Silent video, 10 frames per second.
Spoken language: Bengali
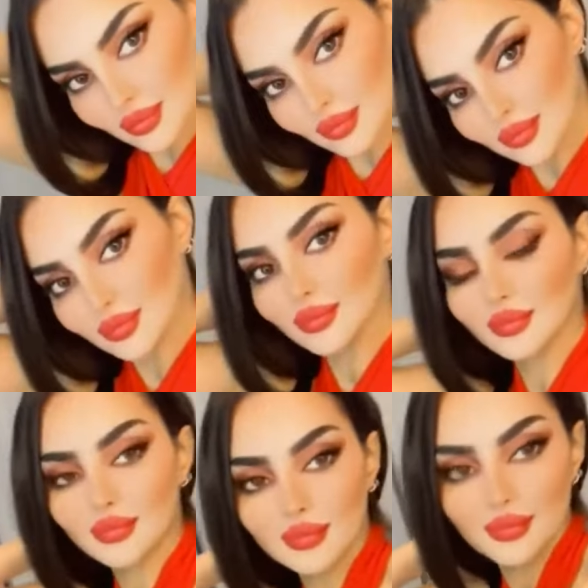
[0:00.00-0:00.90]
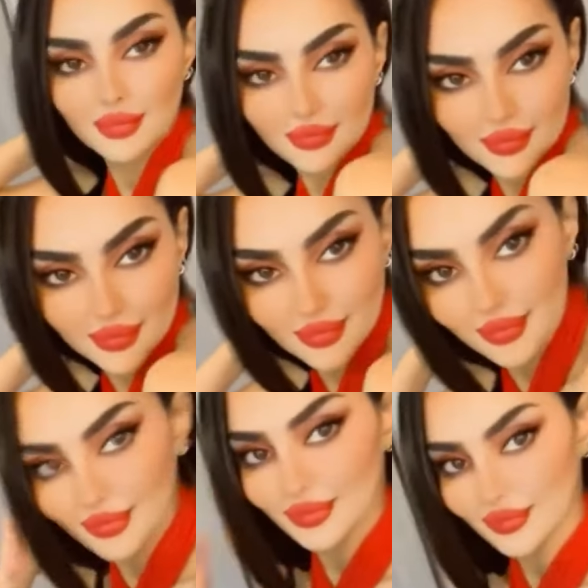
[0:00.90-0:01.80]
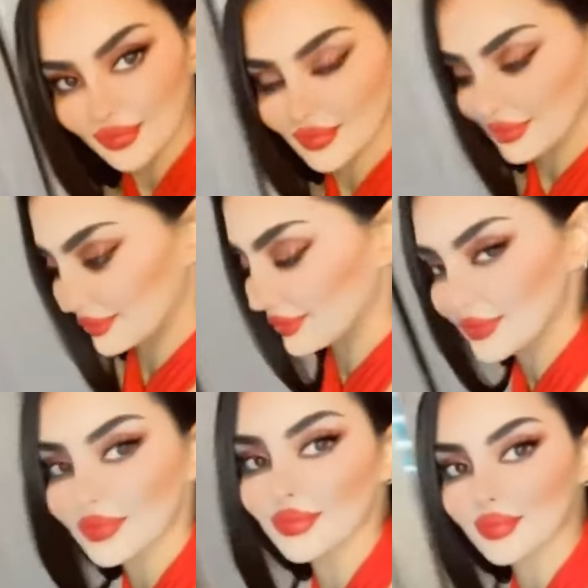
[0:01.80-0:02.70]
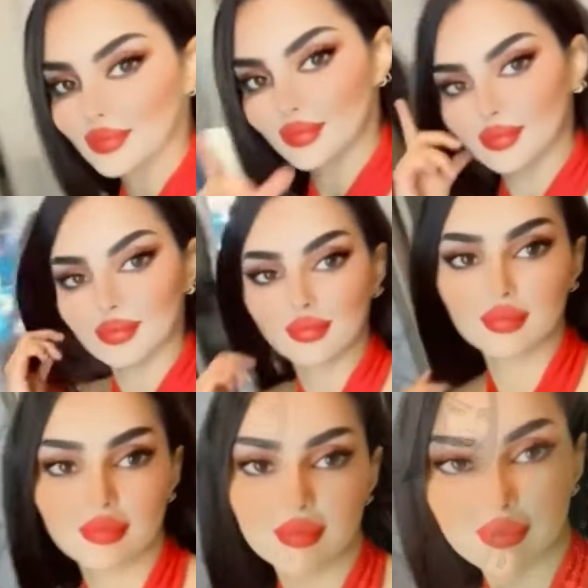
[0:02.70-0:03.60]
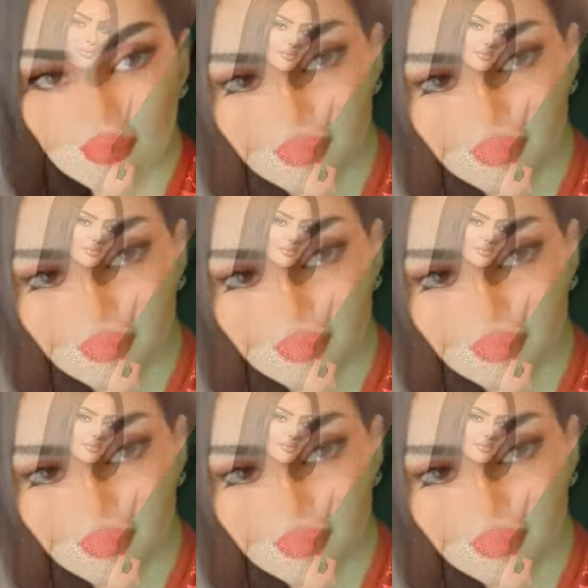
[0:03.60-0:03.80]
সোমবার ইনস্টাগ্রাম পোস্টে তিনি জানিয়েছেন মিস ইউনিভার্স